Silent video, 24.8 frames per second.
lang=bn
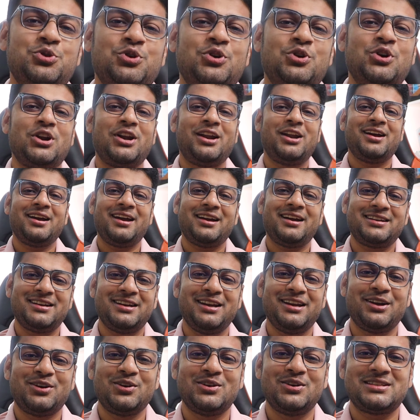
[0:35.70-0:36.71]
শুরু করার আগে
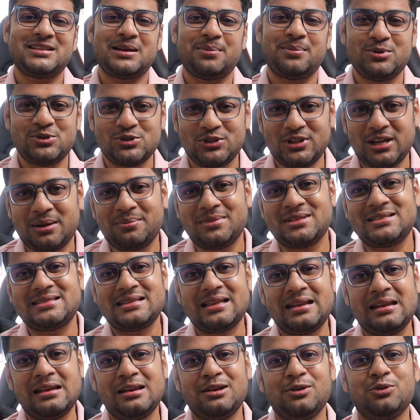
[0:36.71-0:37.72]
একটা রিকোয়েস্ট আপনি যদি আমার
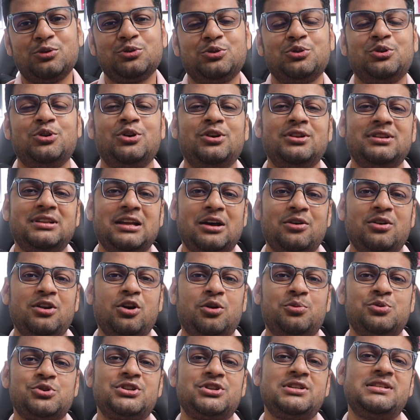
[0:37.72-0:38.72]
চ্যানেলে নতুন হন
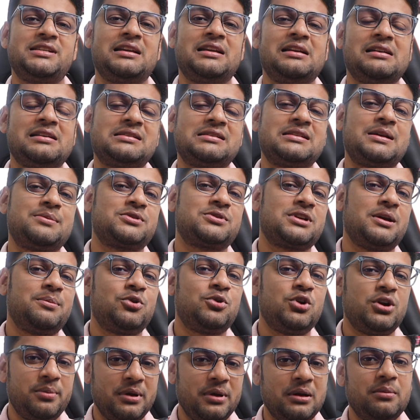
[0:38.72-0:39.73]
তাহলে অবশ্যই চ্যানেলটা
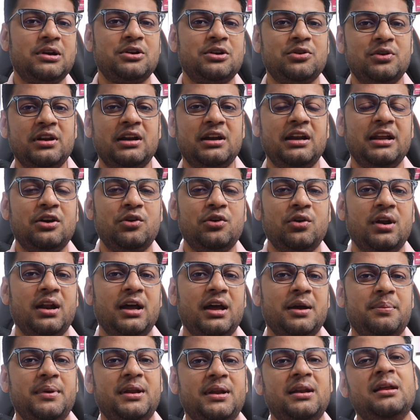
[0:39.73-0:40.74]
সাবস্ক্রাইব করে বেল বাটনে ক্লিক করে
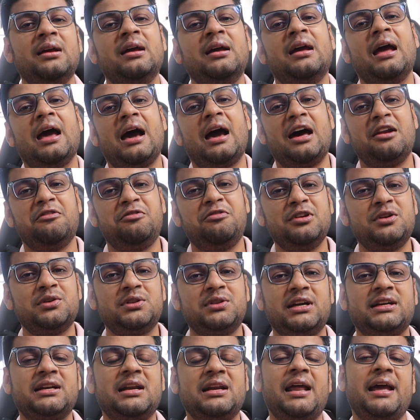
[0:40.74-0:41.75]
রাখবেন আর
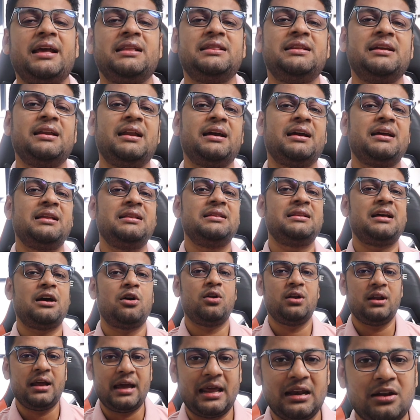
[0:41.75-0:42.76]
ভিডিওতে একটা লাইক দিয়ে রাখেন
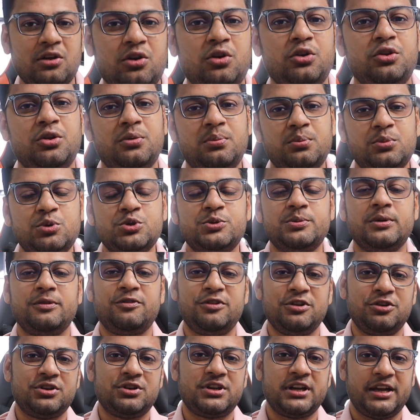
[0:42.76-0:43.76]
তাহলে অ্যালগোরিদম বুঝবে
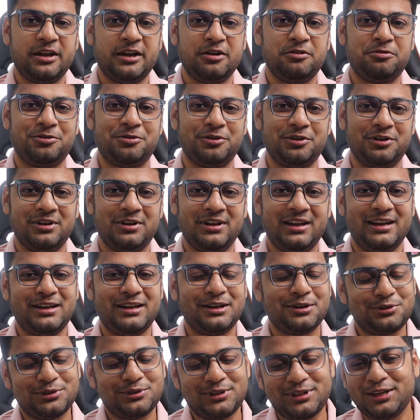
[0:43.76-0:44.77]
ভিডিওটা হেল্পফুল
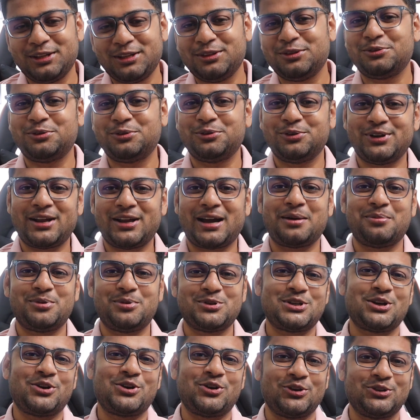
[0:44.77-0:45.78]
এটা করতে কিন্তু কোনো টাকা
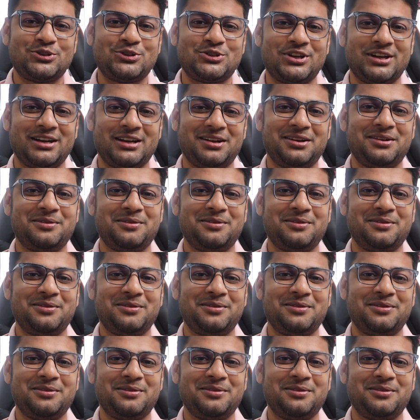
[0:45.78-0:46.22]
পয়সা খরচ হয়